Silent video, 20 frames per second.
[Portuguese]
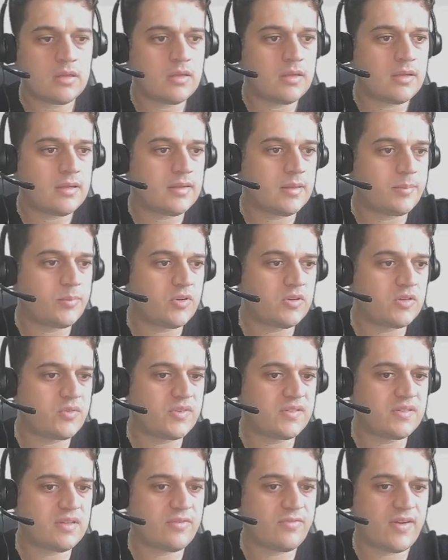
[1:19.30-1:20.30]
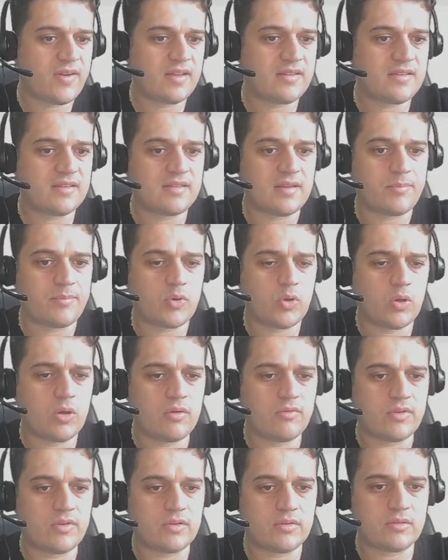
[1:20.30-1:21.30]
Depois que você faz essa
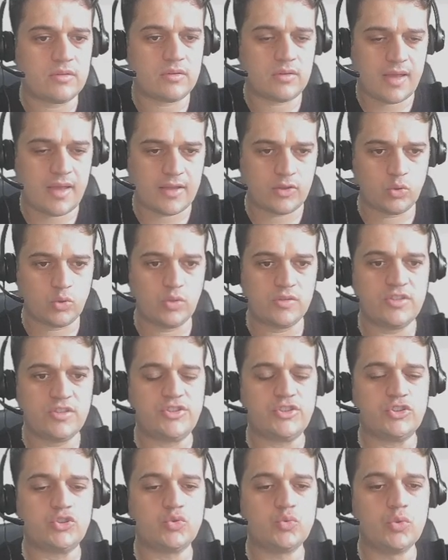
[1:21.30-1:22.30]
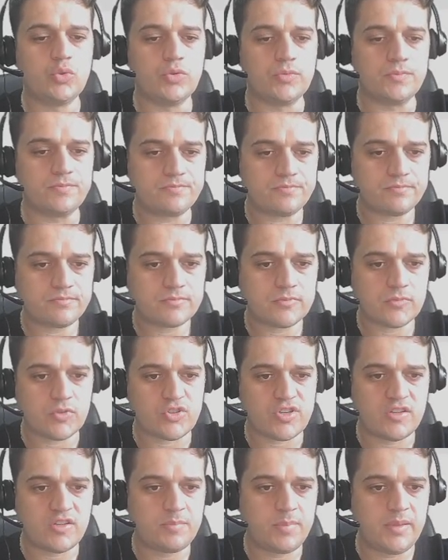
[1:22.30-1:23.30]
prova, 14 de julho, eu
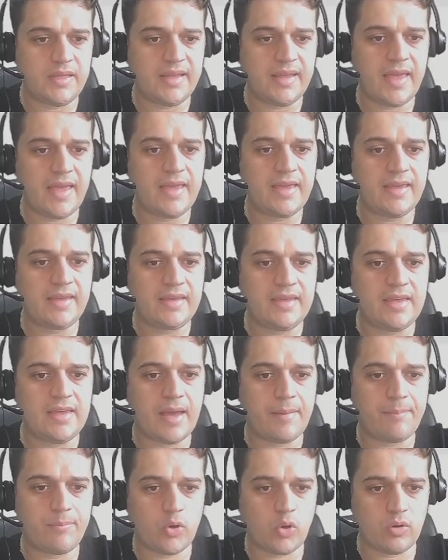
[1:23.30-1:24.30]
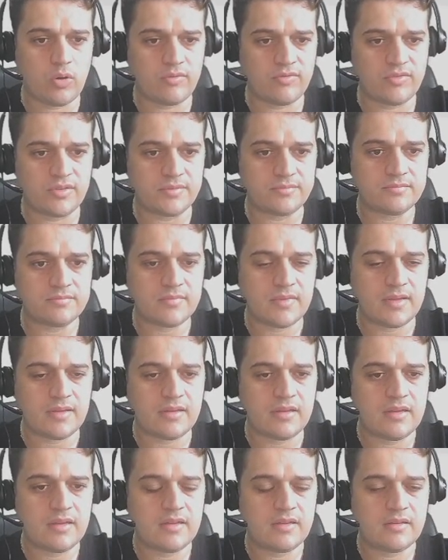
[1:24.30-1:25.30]
já expliquei que a prova
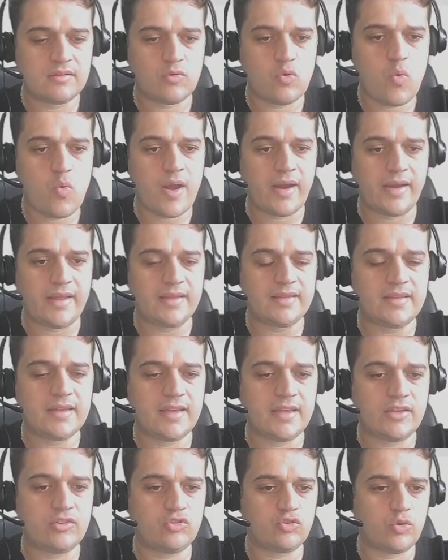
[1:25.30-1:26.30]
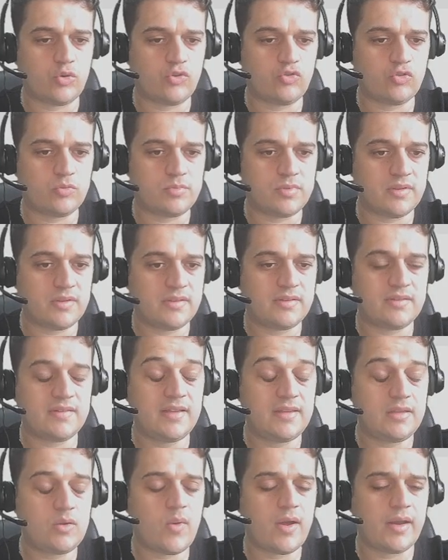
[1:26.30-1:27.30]
são 40 questões,
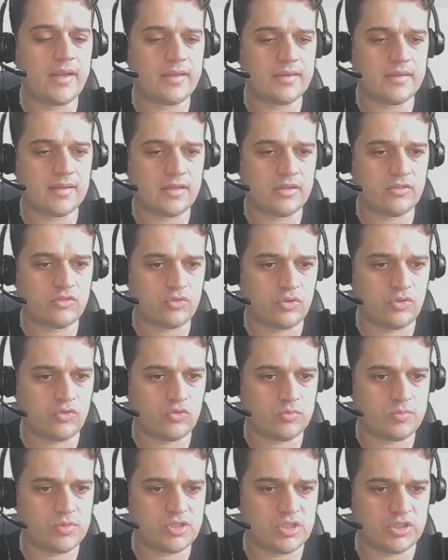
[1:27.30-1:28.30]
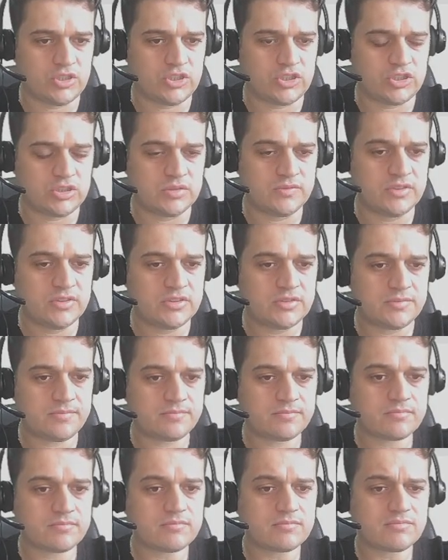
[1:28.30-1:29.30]
140 questões objetivas
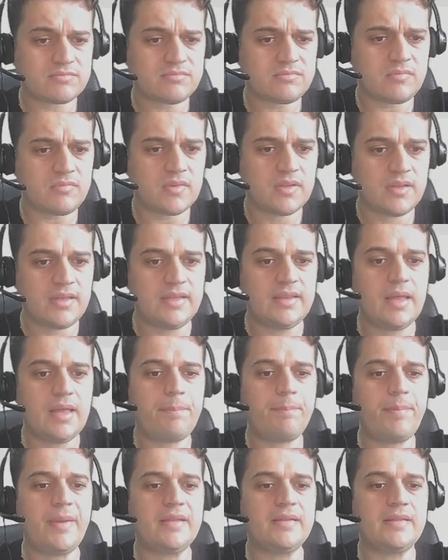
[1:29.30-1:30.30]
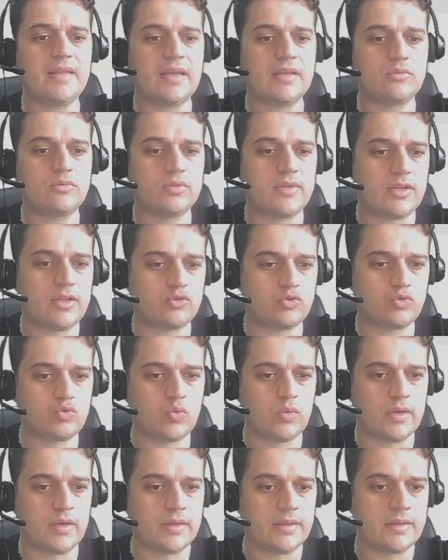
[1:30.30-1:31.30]
e dependendo da
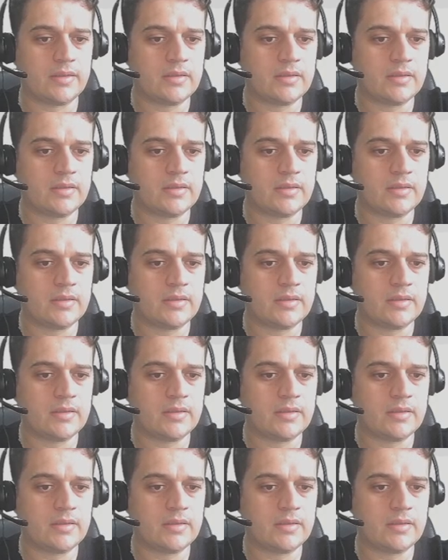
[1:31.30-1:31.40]
sua